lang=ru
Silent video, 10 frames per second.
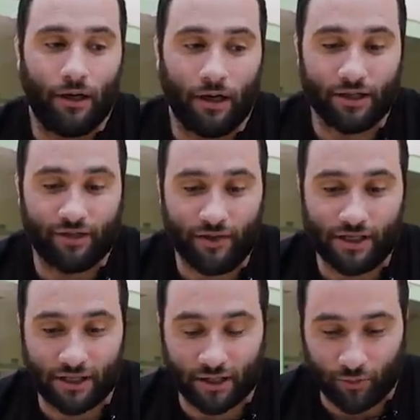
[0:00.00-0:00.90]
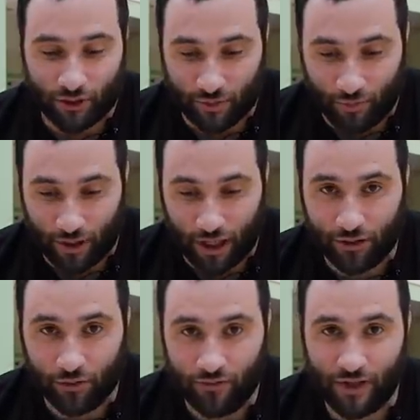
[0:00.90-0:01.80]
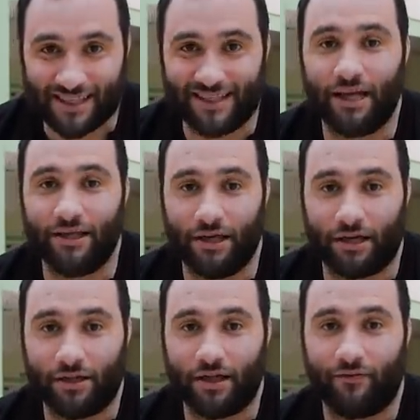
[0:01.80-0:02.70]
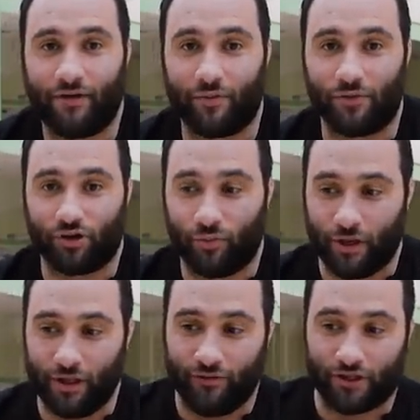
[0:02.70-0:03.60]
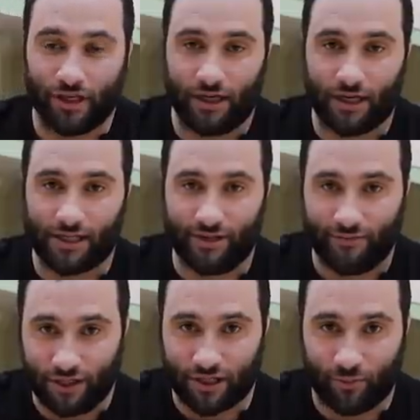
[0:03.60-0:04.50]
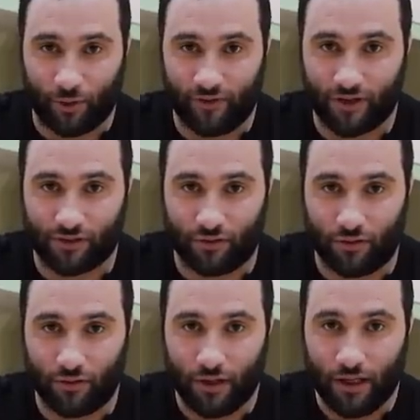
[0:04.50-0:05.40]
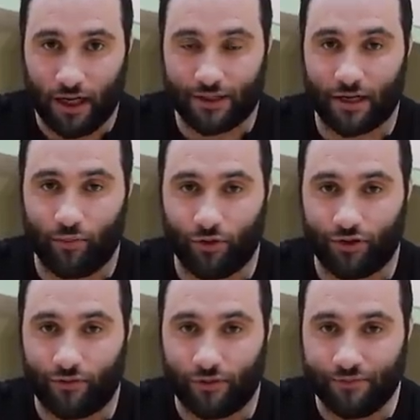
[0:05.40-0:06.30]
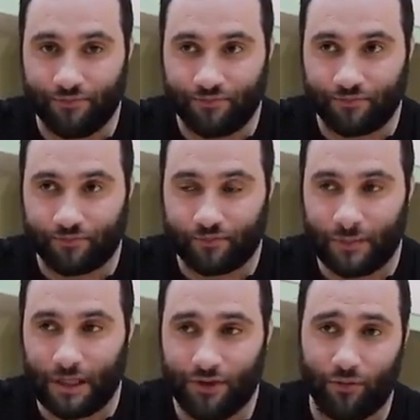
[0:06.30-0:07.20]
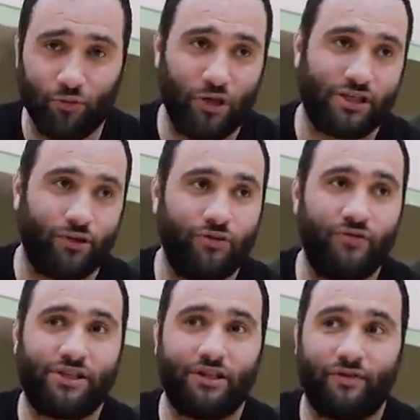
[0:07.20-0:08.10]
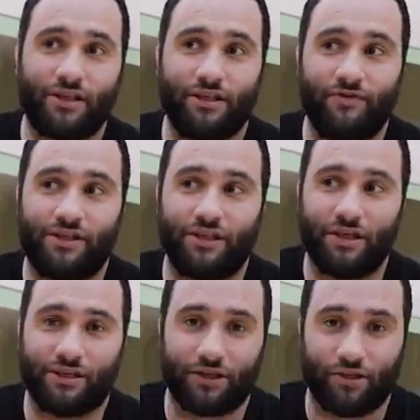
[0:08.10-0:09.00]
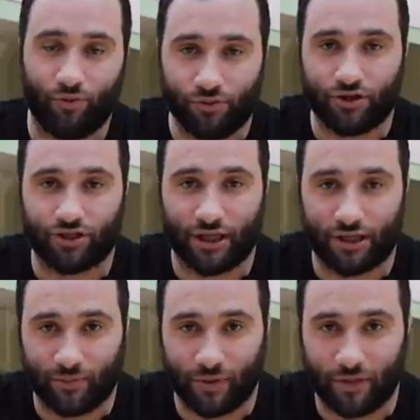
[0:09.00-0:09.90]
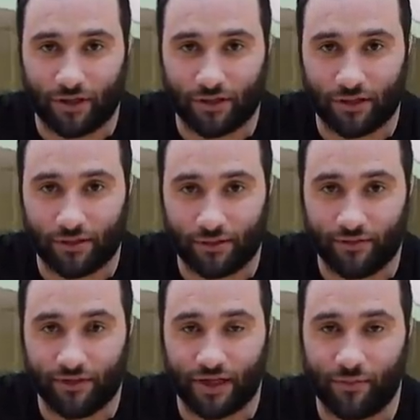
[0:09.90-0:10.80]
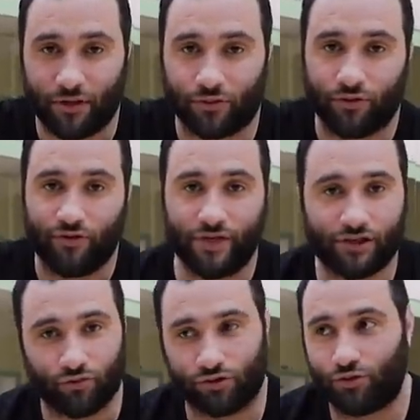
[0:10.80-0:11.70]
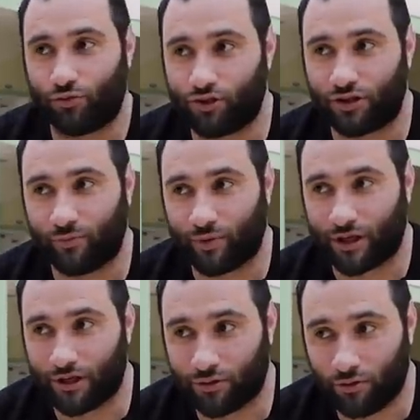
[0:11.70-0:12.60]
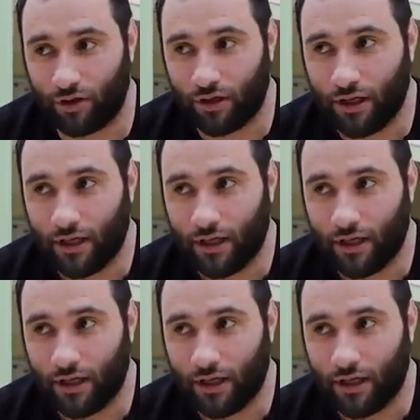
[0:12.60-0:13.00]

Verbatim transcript: 200 а, – это просто проходной вес для них на фарме, чтобы они вышли гораздо выше по весу, отработав, там, ну, я не знаю, ну, 220-230 ты будешь жать, например, на, на витаминах, то 200 уж ты точно под контроль,